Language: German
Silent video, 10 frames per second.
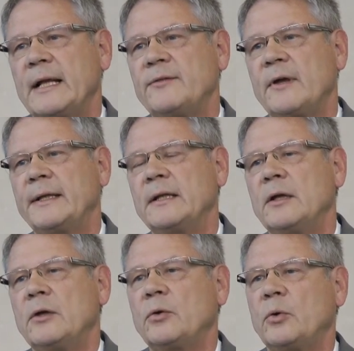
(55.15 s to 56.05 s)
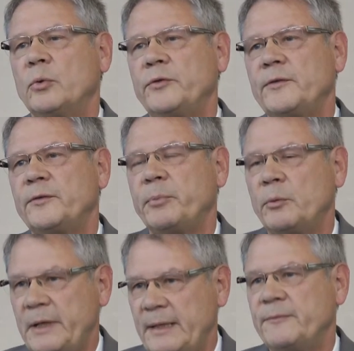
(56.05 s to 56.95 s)
Also ein großes
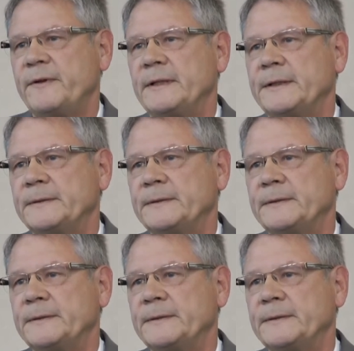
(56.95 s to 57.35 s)
Problemfeld.